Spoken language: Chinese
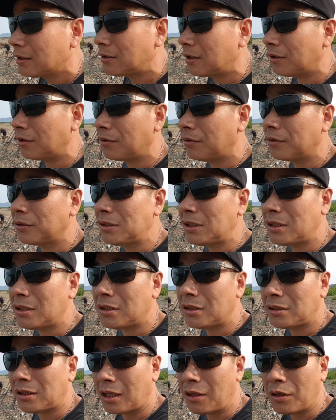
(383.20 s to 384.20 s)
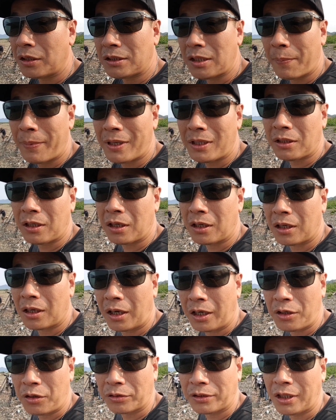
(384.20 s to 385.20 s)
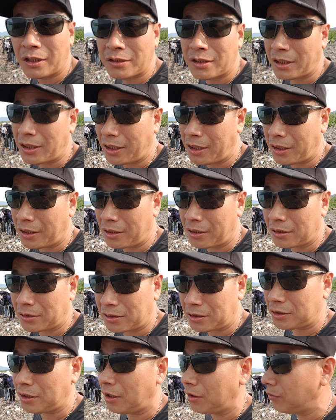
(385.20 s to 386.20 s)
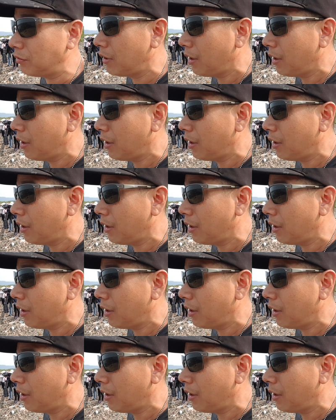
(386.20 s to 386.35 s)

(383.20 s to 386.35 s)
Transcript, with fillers: 就是成了这边的很有特色的一个石头。